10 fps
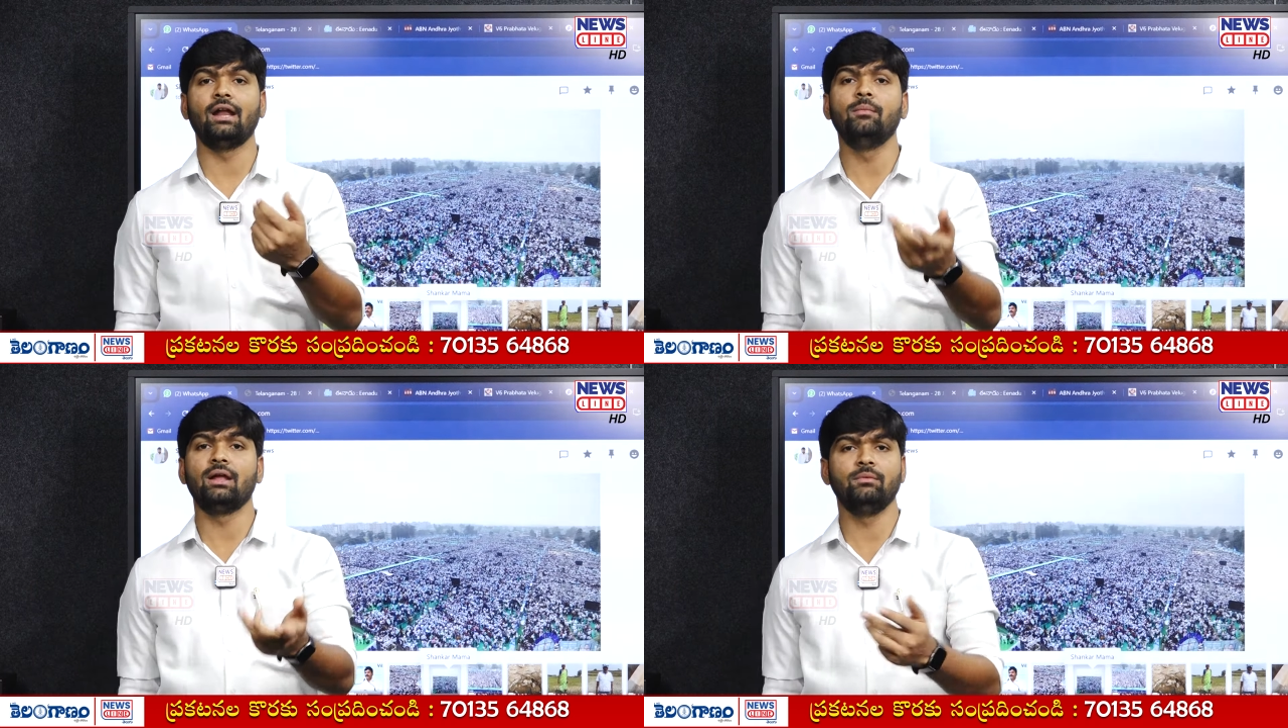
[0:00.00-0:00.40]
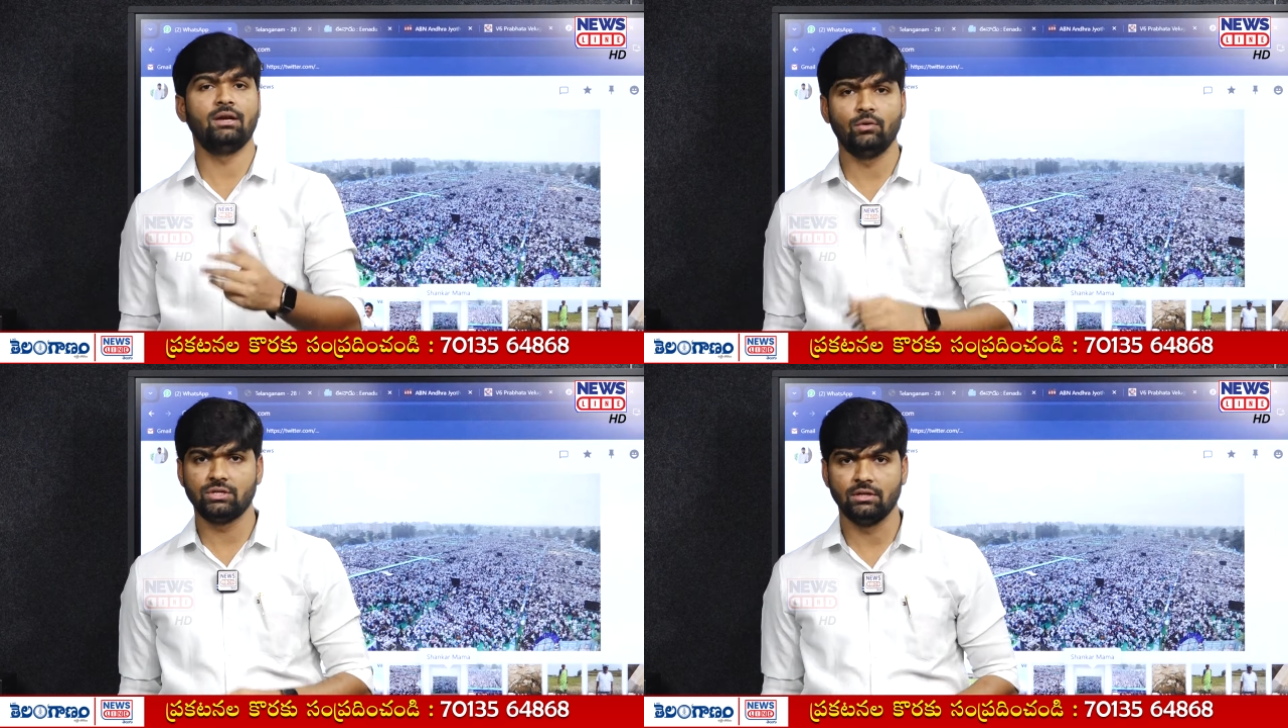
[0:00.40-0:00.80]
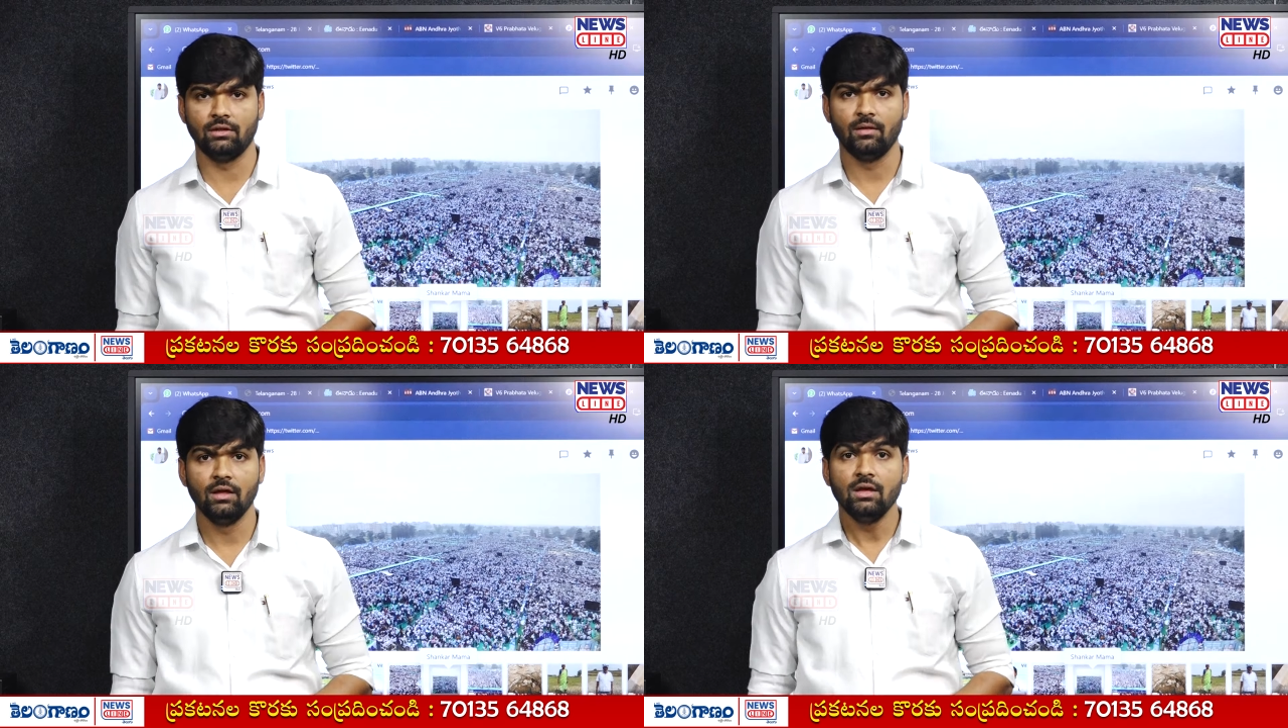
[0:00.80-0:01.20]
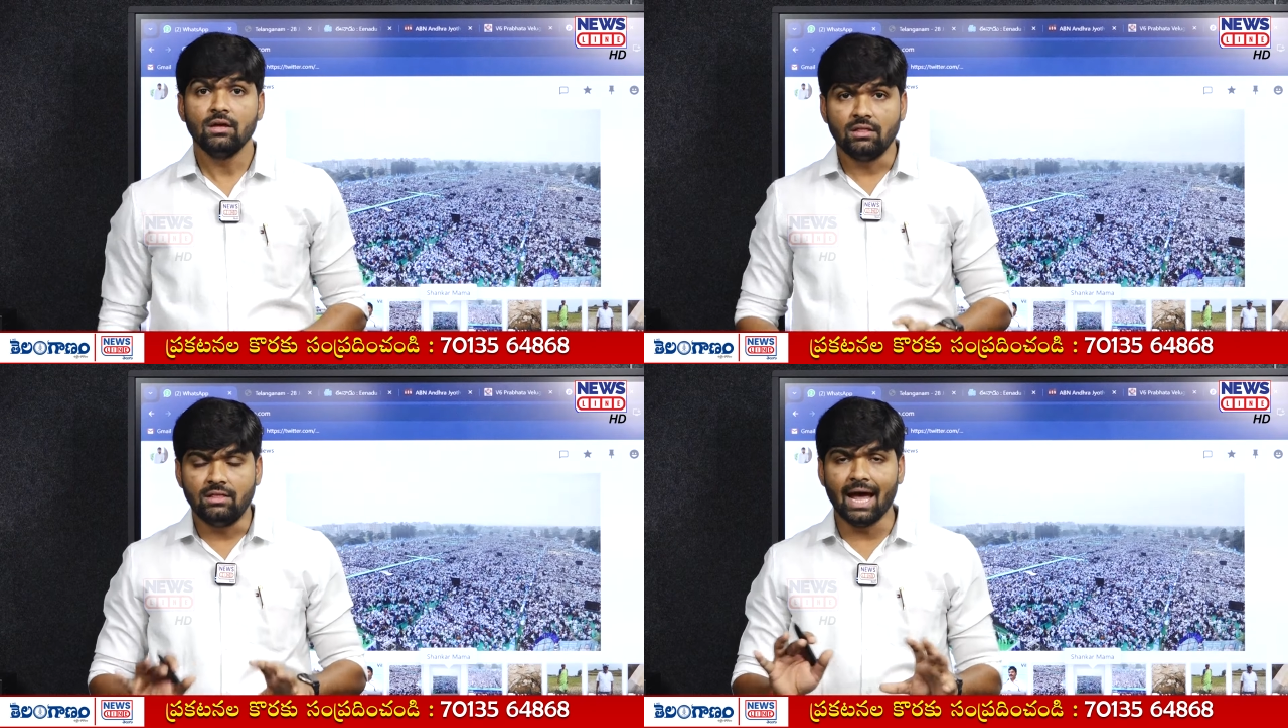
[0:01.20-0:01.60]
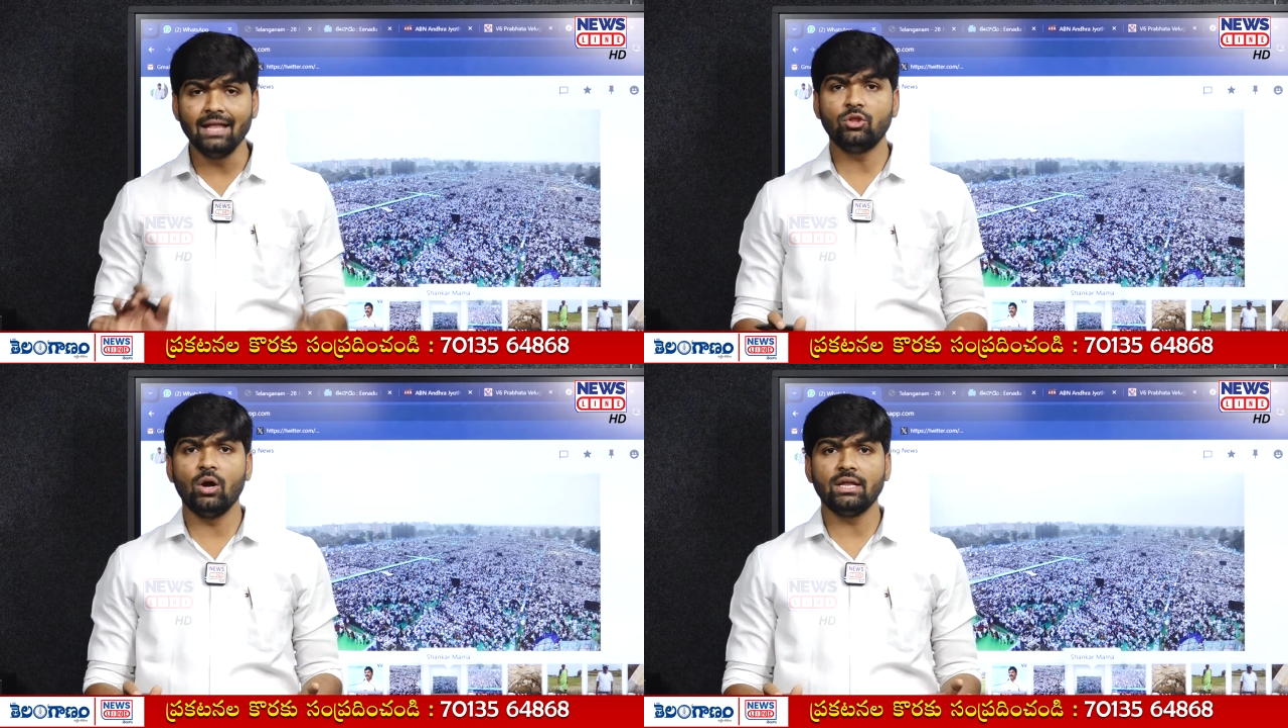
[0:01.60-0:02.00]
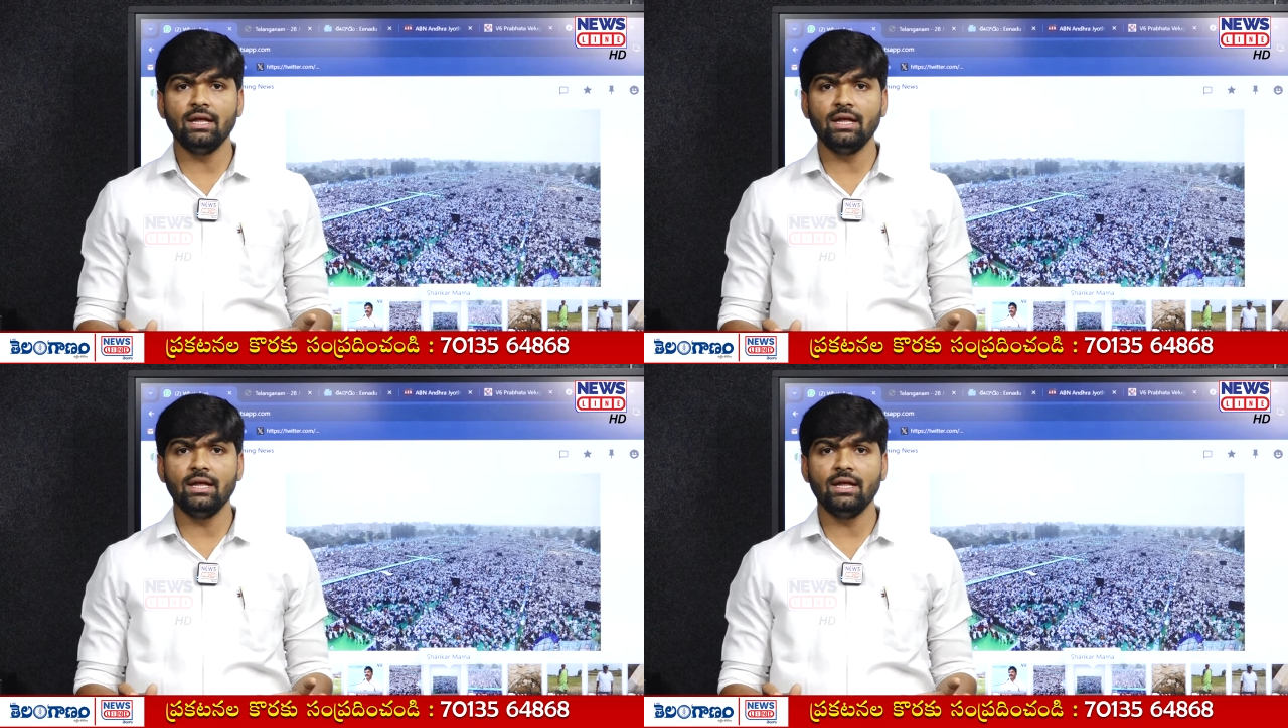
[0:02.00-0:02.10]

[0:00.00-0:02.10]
అనుమానం నిన్న వచ్చింది దాంతో